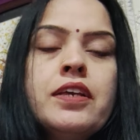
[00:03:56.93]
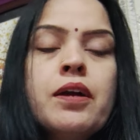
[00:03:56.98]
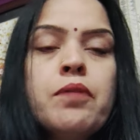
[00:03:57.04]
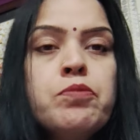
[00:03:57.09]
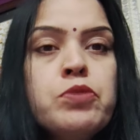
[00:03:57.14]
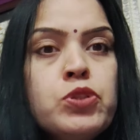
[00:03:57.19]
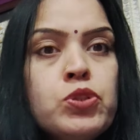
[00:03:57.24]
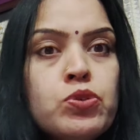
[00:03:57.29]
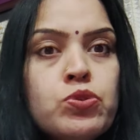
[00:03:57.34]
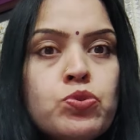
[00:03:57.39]

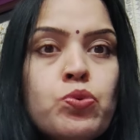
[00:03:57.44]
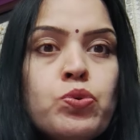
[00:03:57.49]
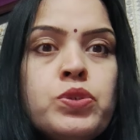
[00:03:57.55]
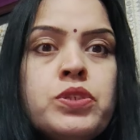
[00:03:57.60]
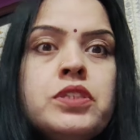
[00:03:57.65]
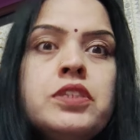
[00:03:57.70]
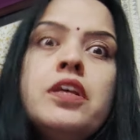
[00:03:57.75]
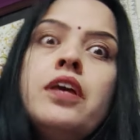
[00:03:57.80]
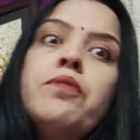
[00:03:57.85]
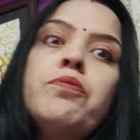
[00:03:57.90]
कभी तो
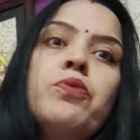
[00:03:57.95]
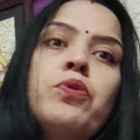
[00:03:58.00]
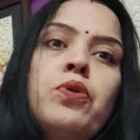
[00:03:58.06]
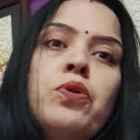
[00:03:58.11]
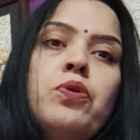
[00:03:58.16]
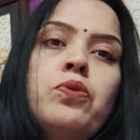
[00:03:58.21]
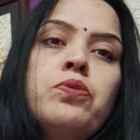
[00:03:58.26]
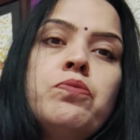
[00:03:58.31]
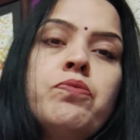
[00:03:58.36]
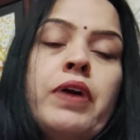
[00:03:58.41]
सोचते हैं वो
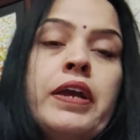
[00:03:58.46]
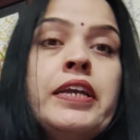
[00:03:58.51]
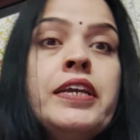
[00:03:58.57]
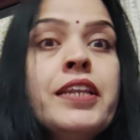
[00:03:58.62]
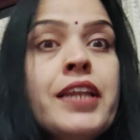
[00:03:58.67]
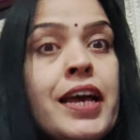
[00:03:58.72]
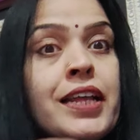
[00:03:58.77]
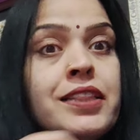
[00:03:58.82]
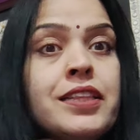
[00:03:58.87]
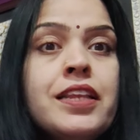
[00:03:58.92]
लोग वहीं
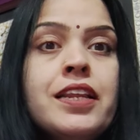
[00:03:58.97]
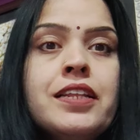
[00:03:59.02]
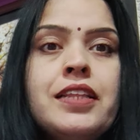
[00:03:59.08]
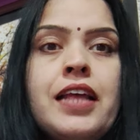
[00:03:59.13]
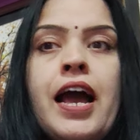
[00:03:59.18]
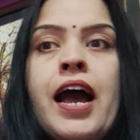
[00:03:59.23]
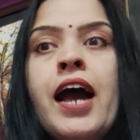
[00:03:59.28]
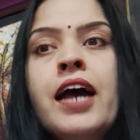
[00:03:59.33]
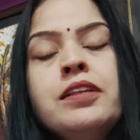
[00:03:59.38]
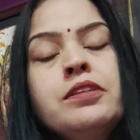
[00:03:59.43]
रहते रहते
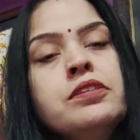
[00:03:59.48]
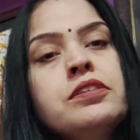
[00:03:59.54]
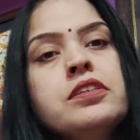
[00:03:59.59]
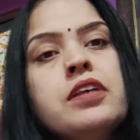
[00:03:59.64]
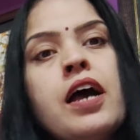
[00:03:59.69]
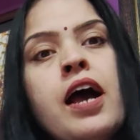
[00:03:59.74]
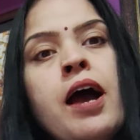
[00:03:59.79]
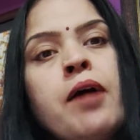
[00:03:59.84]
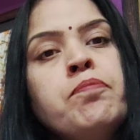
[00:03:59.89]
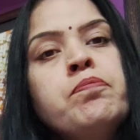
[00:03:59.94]
आज
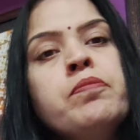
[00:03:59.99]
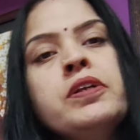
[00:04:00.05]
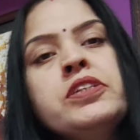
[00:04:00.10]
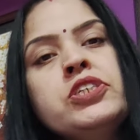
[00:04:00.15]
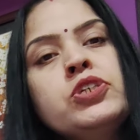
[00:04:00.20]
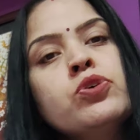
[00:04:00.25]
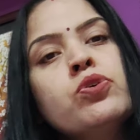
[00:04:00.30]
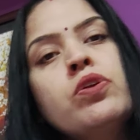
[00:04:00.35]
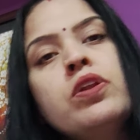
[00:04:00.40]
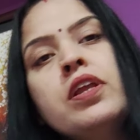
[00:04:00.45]
आप
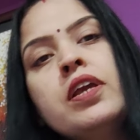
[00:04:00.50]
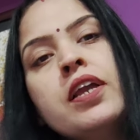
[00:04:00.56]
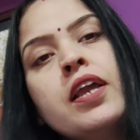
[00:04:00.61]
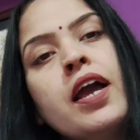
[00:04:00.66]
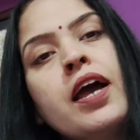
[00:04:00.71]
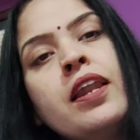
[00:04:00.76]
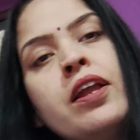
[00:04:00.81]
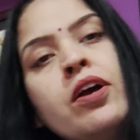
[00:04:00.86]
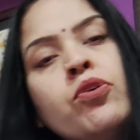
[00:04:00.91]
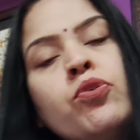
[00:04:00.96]
बच्चे को लेके
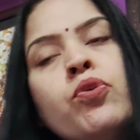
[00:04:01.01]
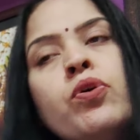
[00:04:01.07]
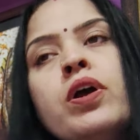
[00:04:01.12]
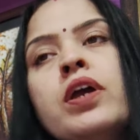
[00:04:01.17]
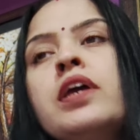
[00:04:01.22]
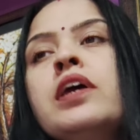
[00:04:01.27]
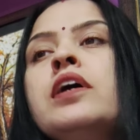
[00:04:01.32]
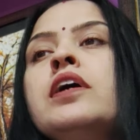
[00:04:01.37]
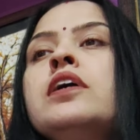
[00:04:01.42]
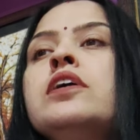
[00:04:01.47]
अलग हो
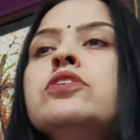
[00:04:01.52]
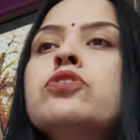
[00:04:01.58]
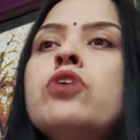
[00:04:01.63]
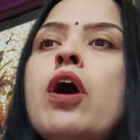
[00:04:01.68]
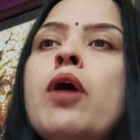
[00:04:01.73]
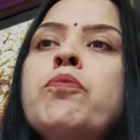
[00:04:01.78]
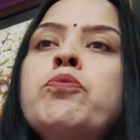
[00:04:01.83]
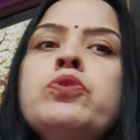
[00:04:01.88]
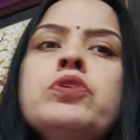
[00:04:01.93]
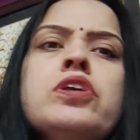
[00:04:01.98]
गए तो
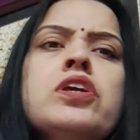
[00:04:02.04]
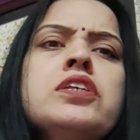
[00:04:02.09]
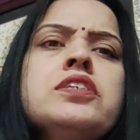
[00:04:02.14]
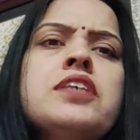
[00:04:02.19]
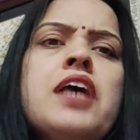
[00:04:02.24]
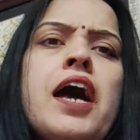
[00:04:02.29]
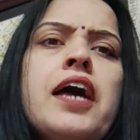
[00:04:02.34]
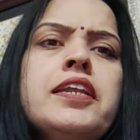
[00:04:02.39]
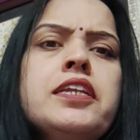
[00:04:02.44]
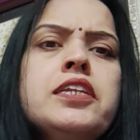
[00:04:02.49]
अब उनकी
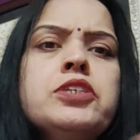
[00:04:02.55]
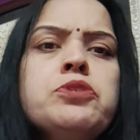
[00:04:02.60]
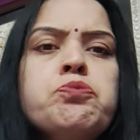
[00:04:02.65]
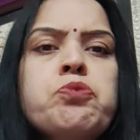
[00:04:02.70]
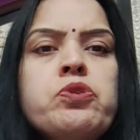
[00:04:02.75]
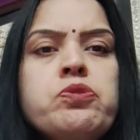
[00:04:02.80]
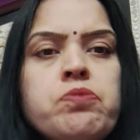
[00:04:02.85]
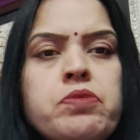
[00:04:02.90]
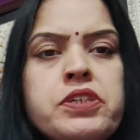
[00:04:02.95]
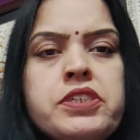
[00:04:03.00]
सारी
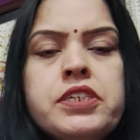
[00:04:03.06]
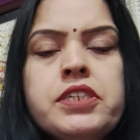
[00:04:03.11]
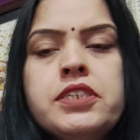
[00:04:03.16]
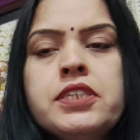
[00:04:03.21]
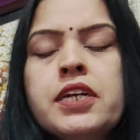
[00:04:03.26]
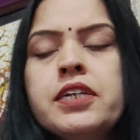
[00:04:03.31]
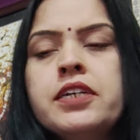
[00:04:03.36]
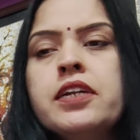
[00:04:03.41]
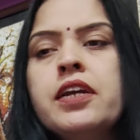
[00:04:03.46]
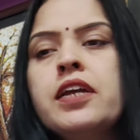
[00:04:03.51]

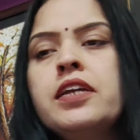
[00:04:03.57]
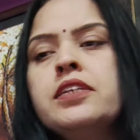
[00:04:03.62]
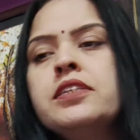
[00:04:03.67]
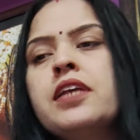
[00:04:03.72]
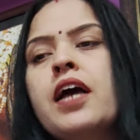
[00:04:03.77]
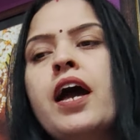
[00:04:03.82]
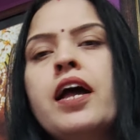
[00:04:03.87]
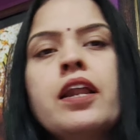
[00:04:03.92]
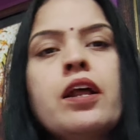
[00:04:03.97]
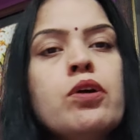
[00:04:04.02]
रिस्पॉन्सिबिलिटीज हट गई
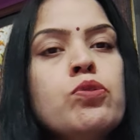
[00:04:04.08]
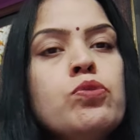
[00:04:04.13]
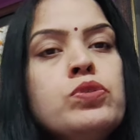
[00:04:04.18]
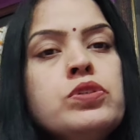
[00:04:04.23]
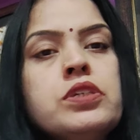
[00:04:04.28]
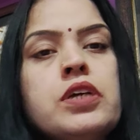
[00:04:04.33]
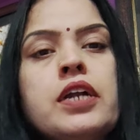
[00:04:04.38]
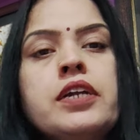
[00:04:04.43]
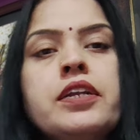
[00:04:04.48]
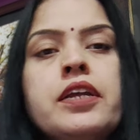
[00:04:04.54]
सारा
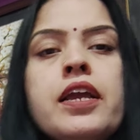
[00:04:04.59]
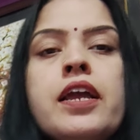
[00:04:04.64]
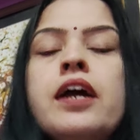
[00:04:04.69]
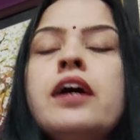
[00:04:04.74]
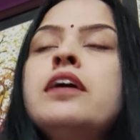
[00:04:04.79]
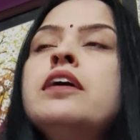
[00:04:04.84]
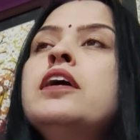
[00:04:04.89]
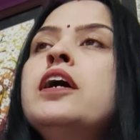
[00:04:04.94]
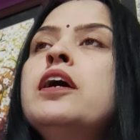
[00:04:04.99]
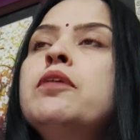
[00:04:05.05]
कुछ हट
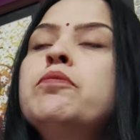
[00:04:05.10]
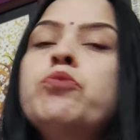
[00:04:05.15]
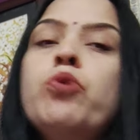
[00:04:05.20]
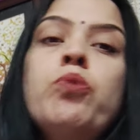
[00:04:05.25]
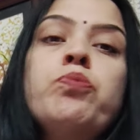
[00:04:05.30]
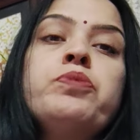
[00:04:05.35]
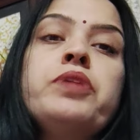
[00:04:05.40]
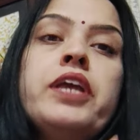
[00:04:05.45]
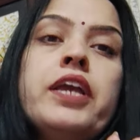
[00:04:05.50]
गया वो अब